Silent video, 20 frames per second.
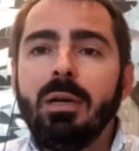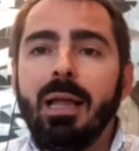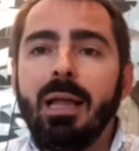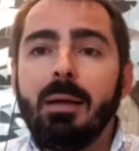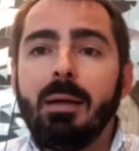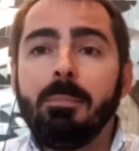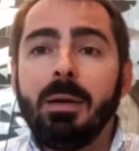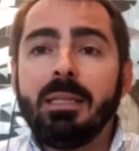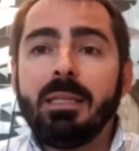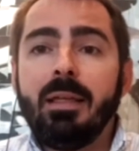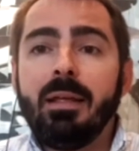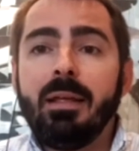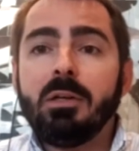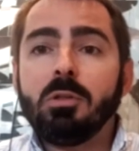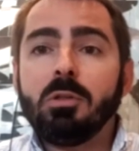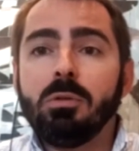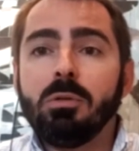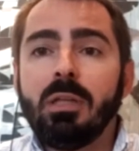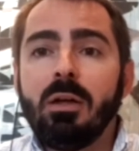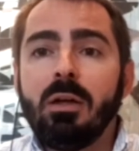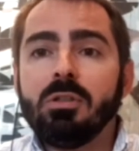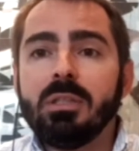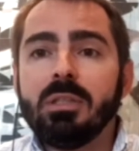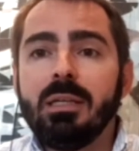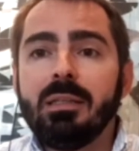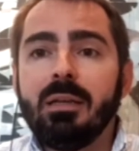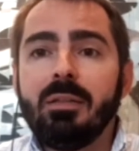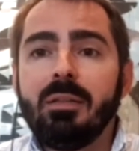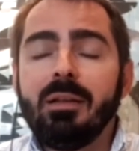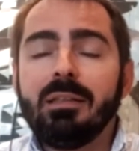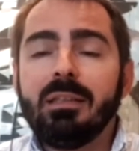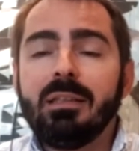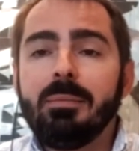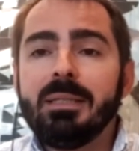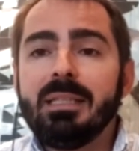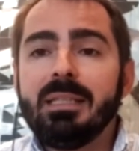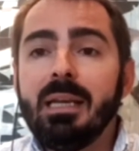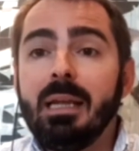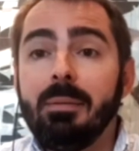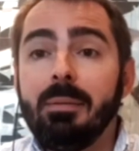la campaña de resultados del tercer
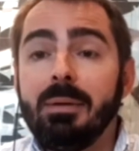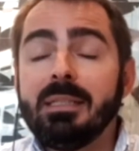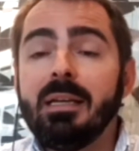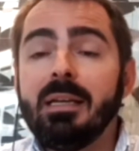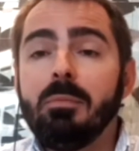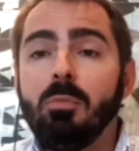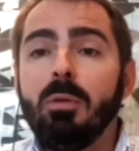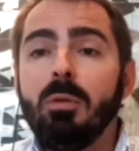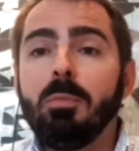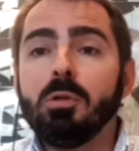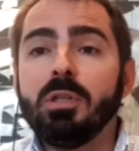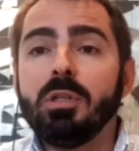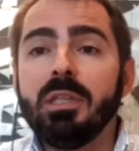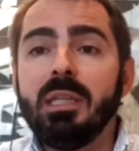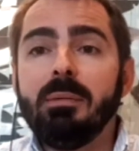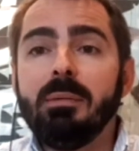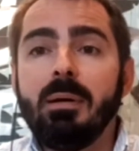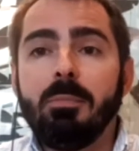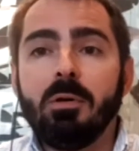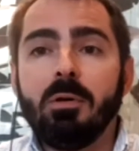trimestre que va a ser muy positiva,